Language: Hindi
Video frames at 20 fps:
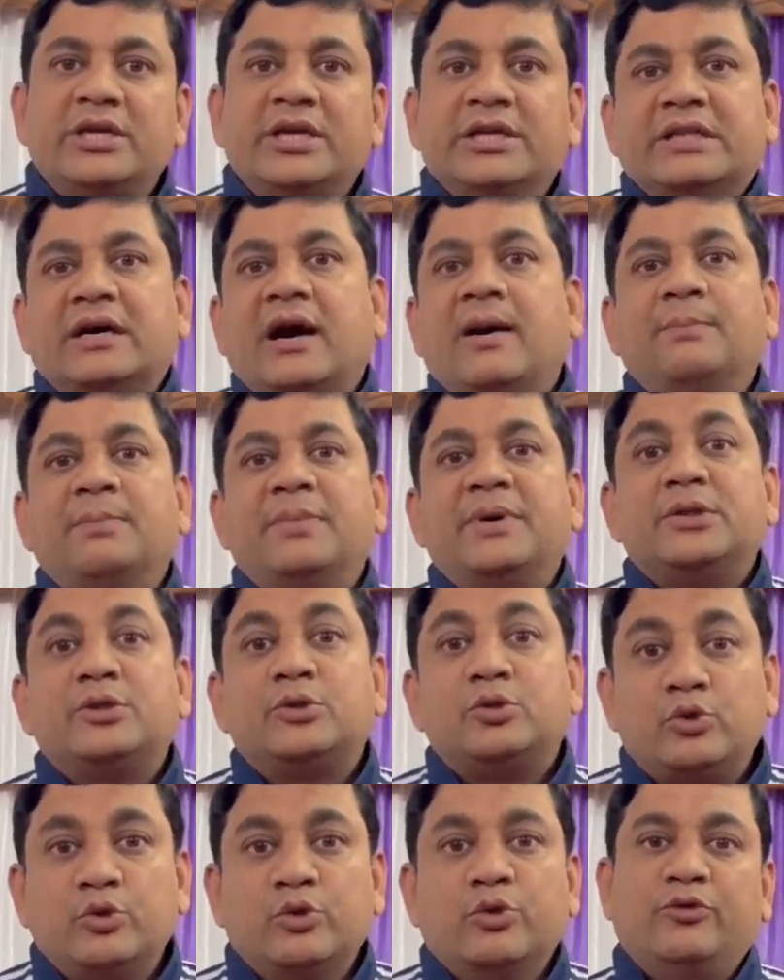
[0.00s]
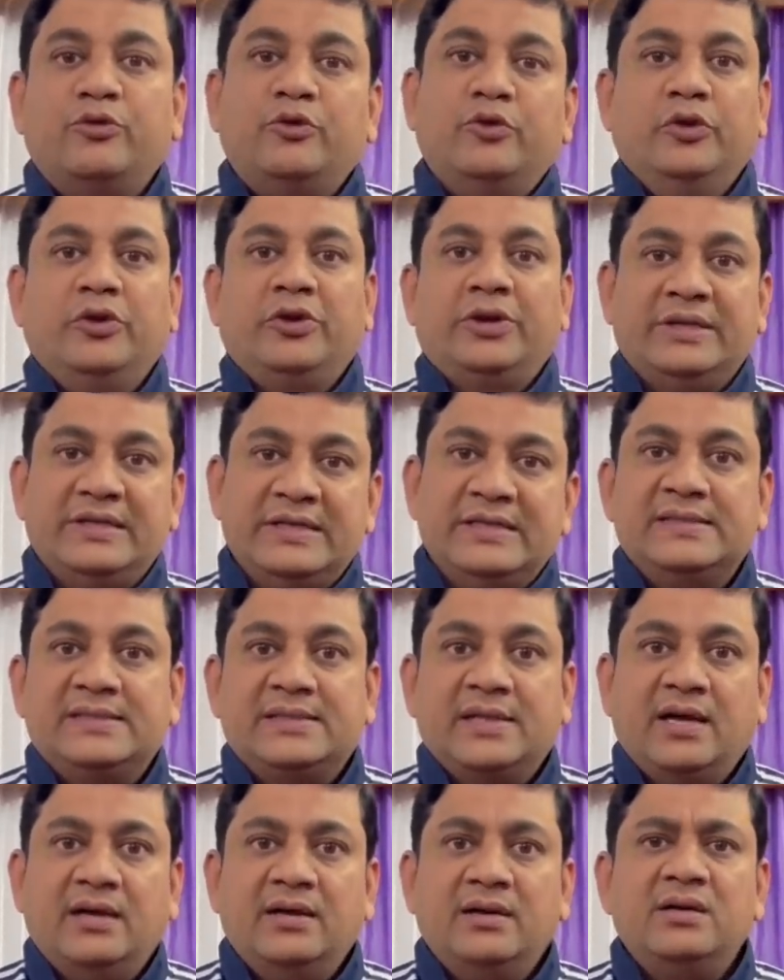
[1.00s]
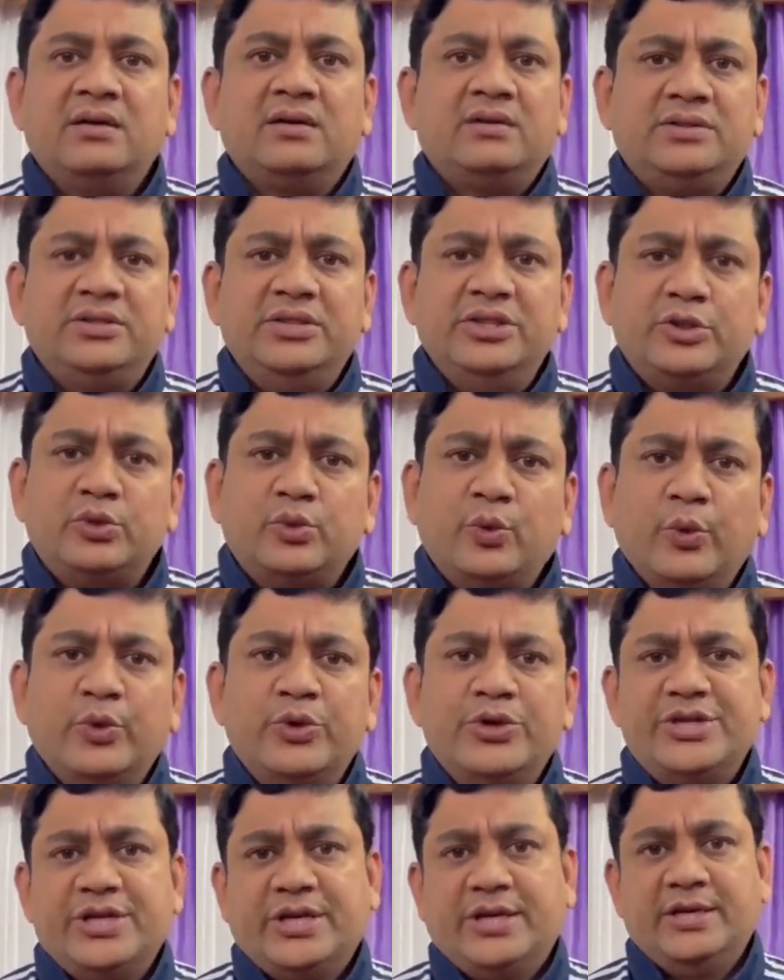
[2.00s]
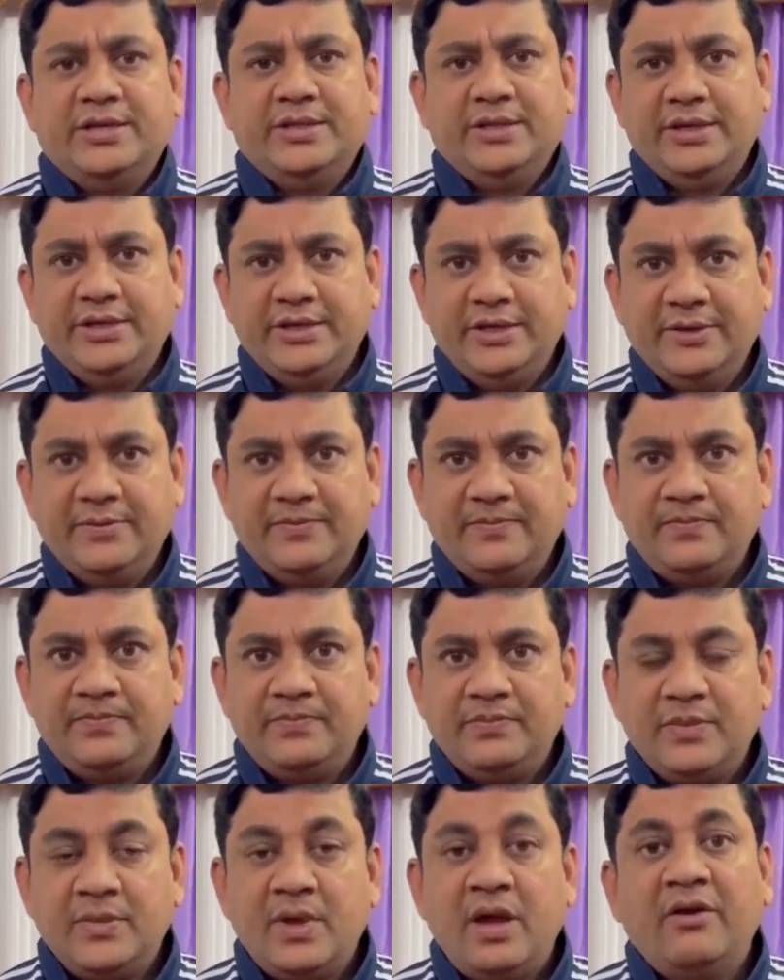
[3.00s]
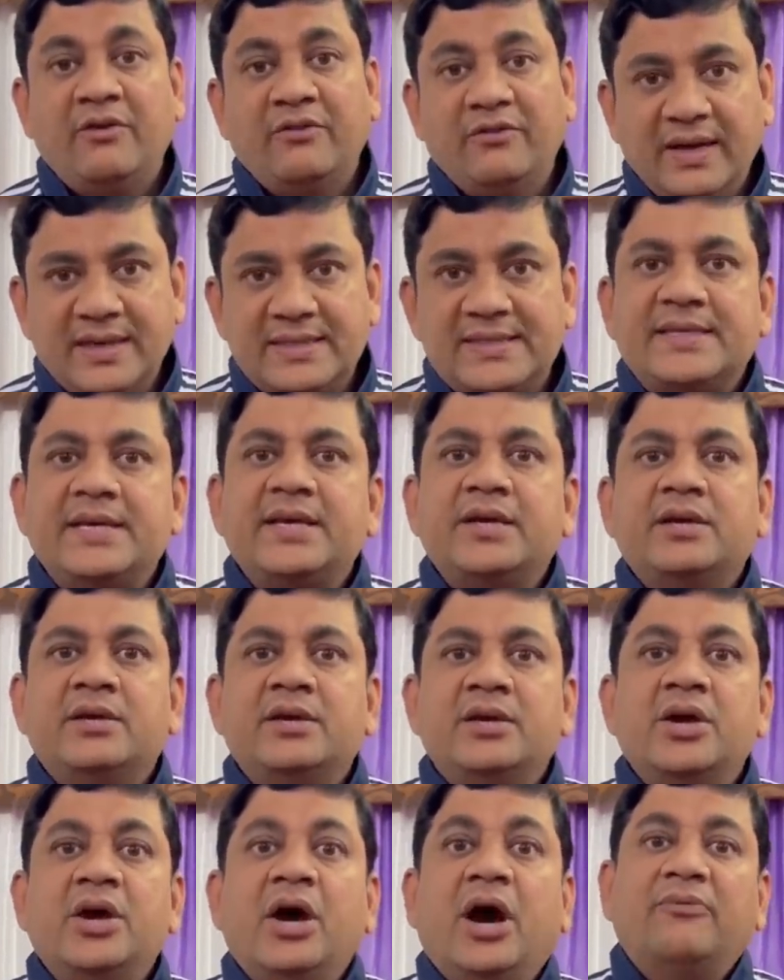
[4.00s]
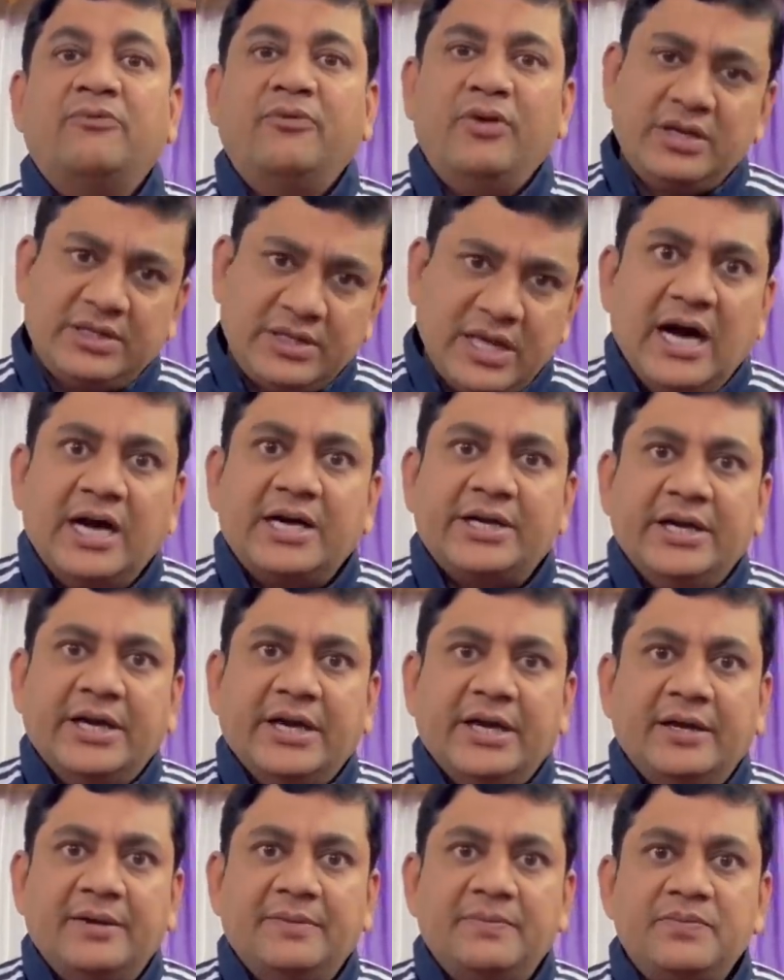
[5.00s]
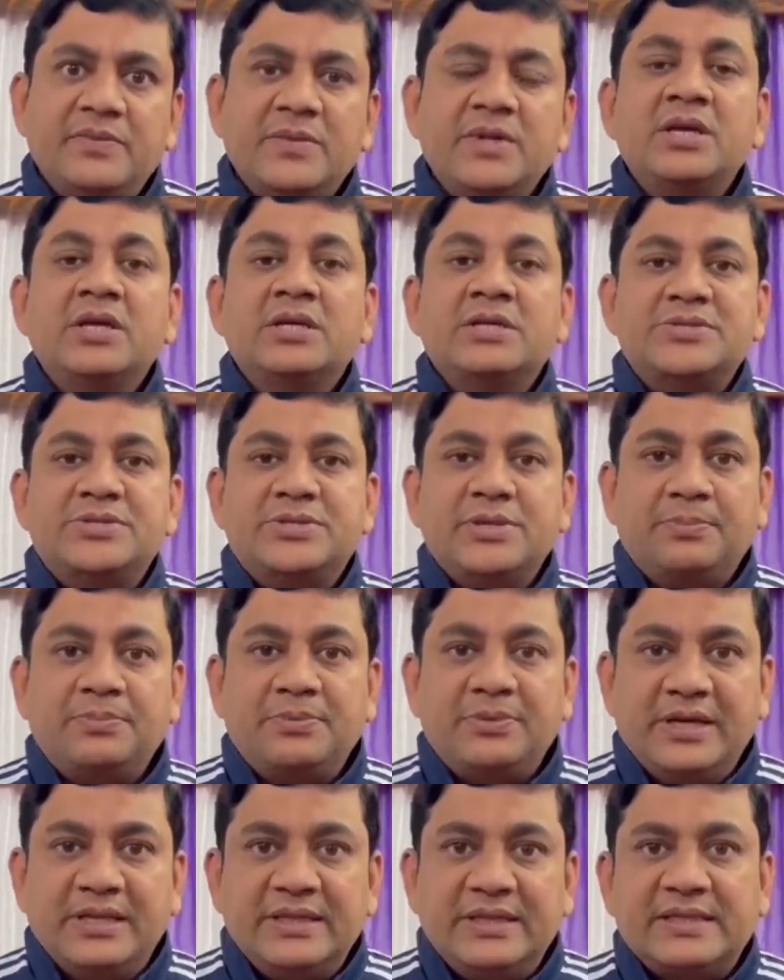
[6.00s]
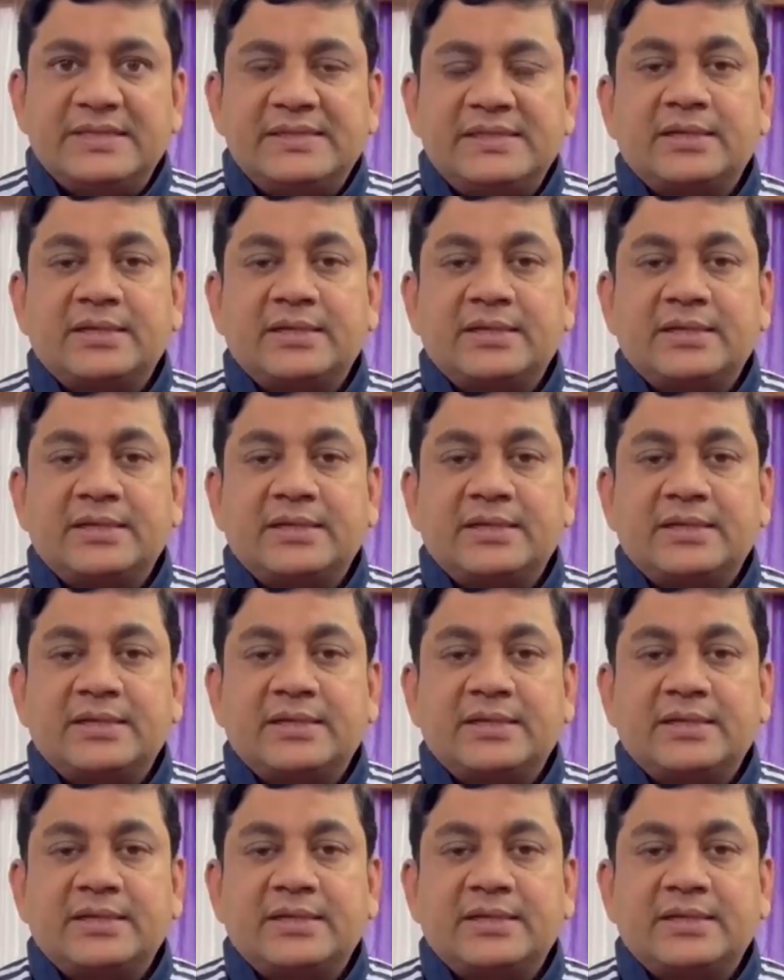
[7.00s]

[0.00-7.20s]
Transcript: खान सर सहित अन्य टीचरों पर एफआईआर दर्ज हुआ है तो ये जो आंदोलन है वो और भी ज़्यादा भड़क सकता सकता है